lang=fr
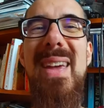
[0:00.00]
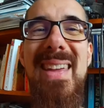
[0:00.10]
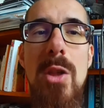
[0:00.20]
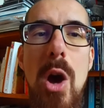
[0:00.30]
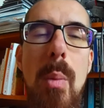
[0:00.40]

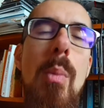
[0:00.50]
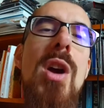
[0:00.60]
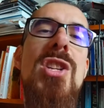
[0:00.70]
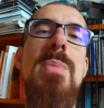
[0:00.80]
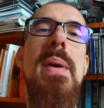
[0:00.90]
énorme.
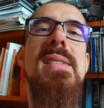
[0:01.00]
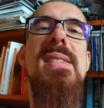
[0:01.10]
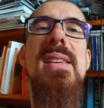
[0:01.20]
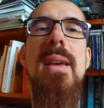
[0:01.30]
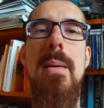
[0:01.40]
Moi, j'ai
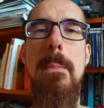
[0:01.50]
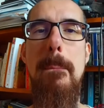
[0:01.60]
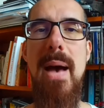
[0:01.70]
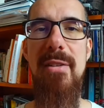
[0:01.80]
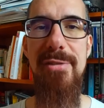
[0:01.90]
passé
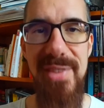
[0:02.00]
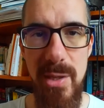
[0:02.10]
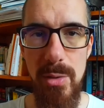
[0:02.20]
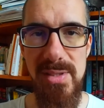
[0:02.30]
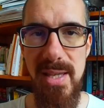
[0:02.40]
ma vie
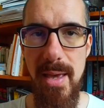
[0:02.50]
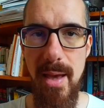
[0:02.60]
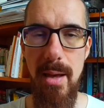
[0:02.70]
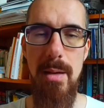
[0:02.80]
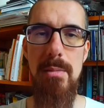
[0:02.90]

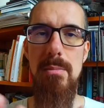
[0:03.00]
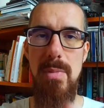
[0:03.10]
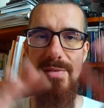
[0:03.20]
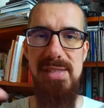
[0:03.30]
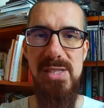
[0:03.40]
entière,
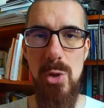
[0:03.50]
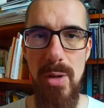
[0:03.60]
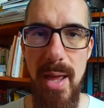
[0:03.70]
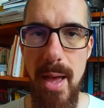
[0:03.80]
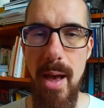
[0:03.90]
ma vie
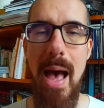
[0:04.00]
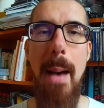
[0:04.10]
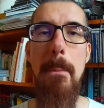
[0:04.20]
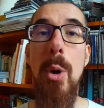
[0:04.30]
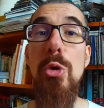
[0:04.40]
scolaire, à
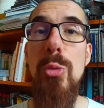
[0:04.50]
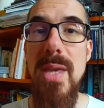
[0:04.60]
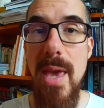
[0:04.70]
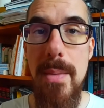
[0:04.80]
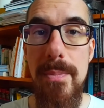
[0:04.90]

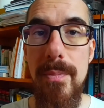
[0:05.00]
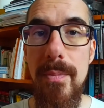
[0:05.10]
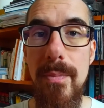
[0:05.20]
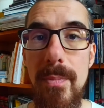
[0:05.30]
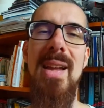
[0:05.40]
m'ennuyer.
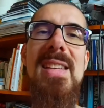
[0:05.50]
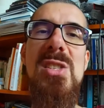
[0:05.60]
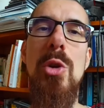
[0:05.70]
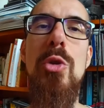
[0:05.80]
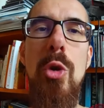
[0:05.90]
Les
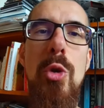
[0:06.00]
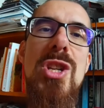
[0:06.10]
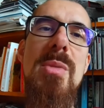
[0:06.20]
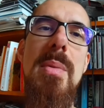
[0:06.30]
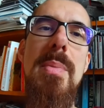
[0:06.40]
seuls cours que
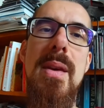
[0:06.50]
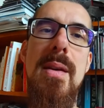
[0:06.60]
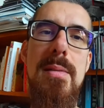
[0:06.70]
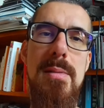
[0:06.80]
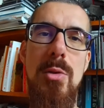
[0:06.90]
j'aimais
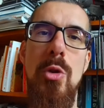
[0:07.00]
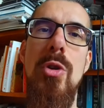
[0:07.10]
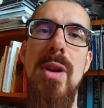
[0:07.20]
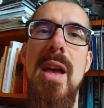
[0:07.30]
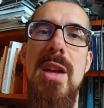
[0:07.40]
bien au
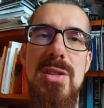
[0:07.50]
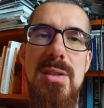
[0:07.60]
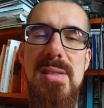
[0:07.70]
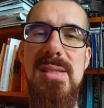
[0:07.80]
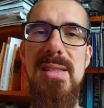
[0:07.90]
collège,
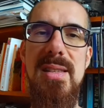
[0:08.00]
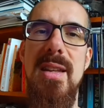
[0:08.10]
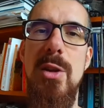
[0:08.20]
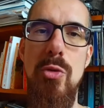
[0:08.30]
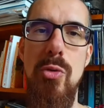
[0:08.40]
c'était
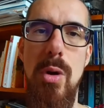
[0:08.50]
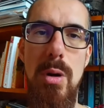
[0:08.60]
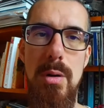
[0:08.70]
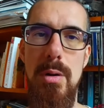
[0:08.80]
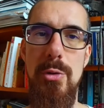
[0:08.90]
les
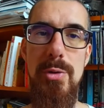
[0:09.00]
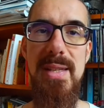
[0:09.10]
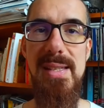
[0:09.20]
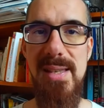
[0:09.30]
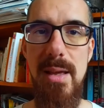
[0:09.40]
cours euh, de
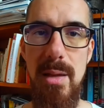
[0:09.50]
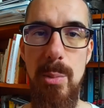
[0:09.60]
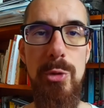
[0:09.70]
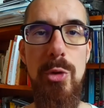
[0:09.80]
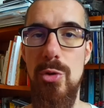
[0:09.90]
dessin, et
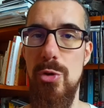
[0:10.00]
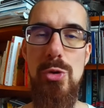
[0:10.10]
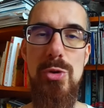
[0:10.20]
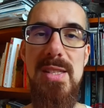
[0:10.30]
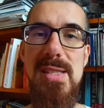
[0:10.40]
pourtant
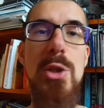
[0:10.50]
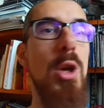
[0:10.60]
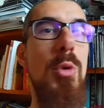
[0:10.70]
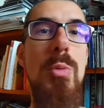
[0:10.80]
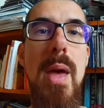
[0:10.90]
je dessine
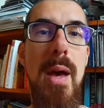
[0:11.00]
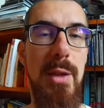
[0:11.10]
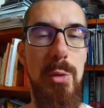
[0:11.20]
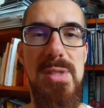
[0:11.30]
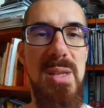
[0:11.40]
comme une merde, hein.
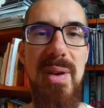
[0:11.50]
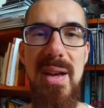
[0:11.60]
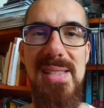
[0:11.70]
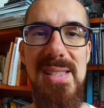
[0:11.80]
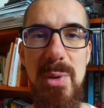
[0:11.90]
donc c'est
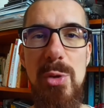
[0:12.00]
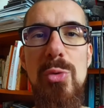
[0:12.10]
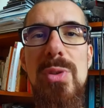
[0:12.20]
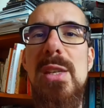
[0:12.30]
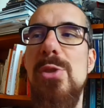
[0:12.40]
pas c'est pas du tout
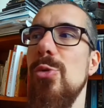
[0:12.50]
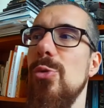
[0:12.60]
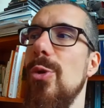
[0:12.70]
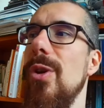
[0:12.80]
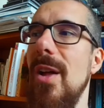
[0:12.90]
une question
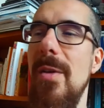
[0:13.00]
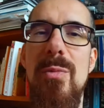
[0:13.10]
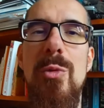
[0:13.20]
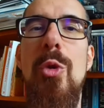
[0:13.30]
de de